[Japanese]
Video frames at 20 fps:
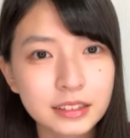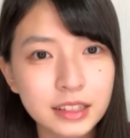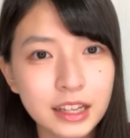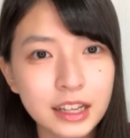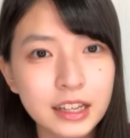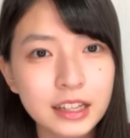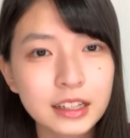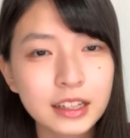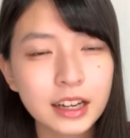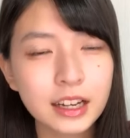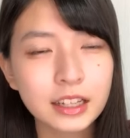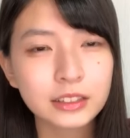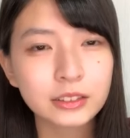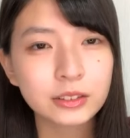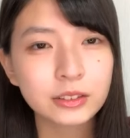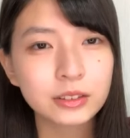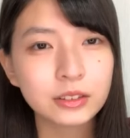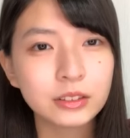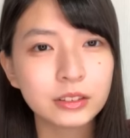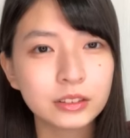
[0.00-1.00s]
ねあ
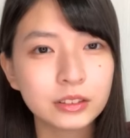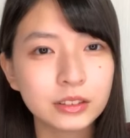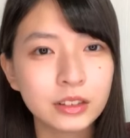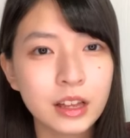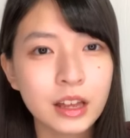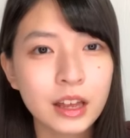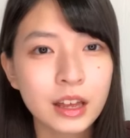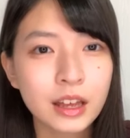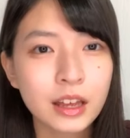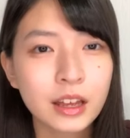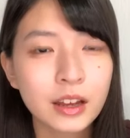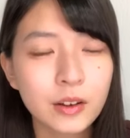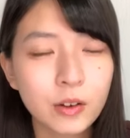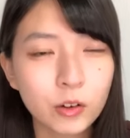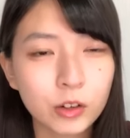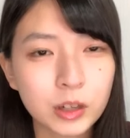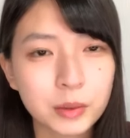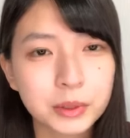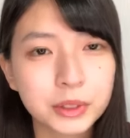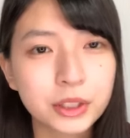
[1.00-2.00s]
のー
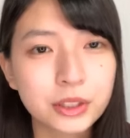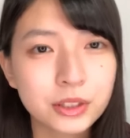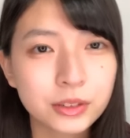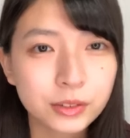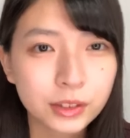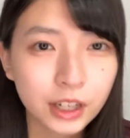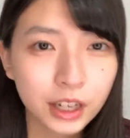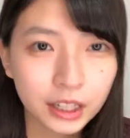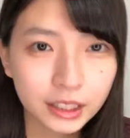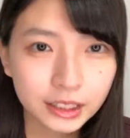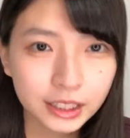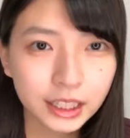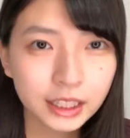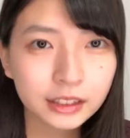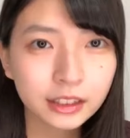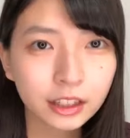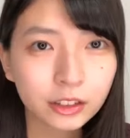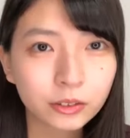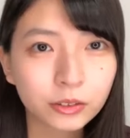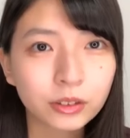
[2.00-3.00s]
狼たちの
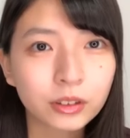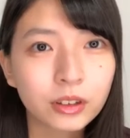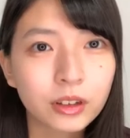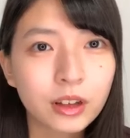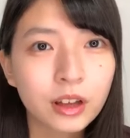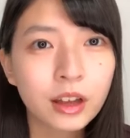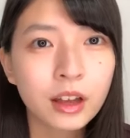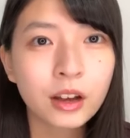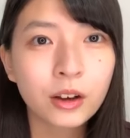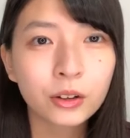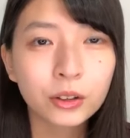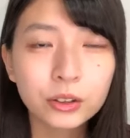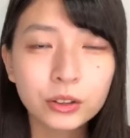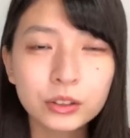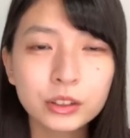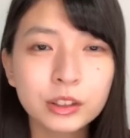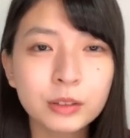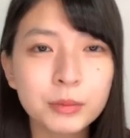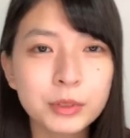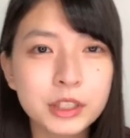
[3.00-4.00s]
カンタータの
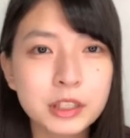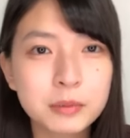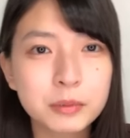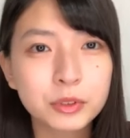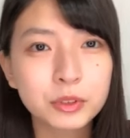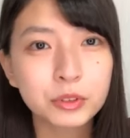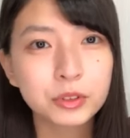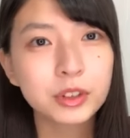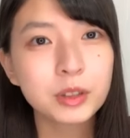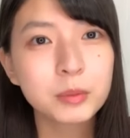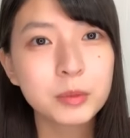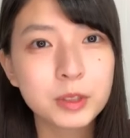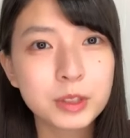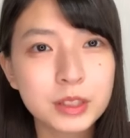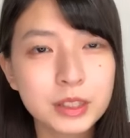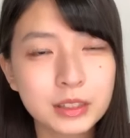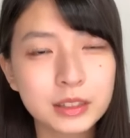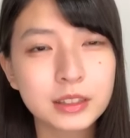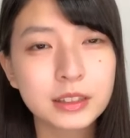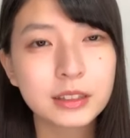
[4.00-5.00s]
踊ってみてもとっても
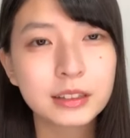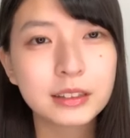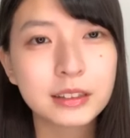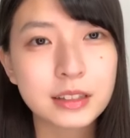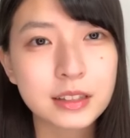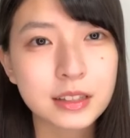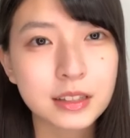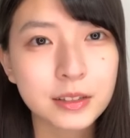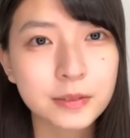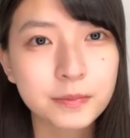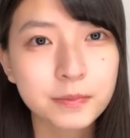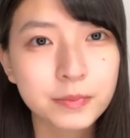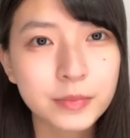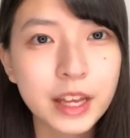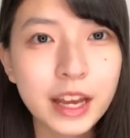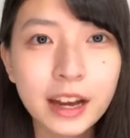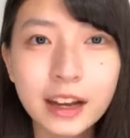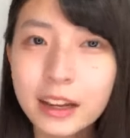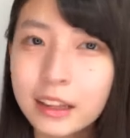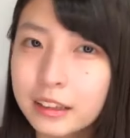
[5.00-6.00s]
素敵だったし
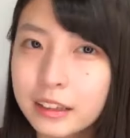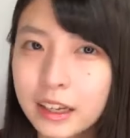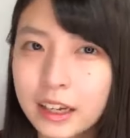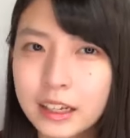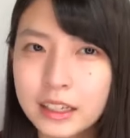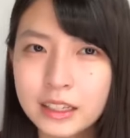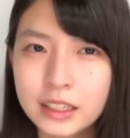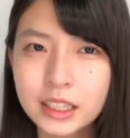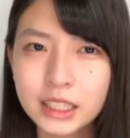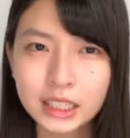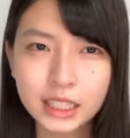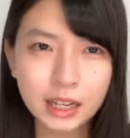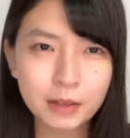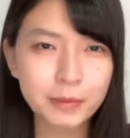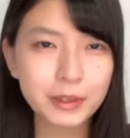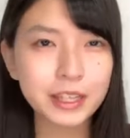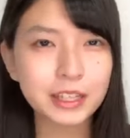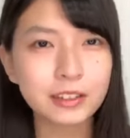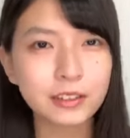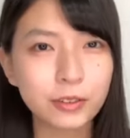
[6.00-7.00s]
ねあれ大
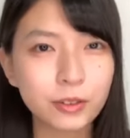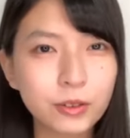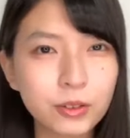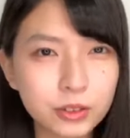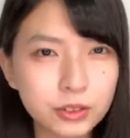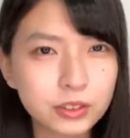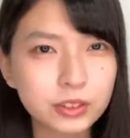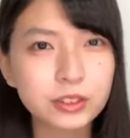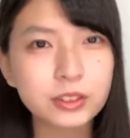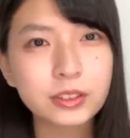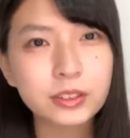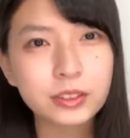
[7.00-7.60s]
画面の大ス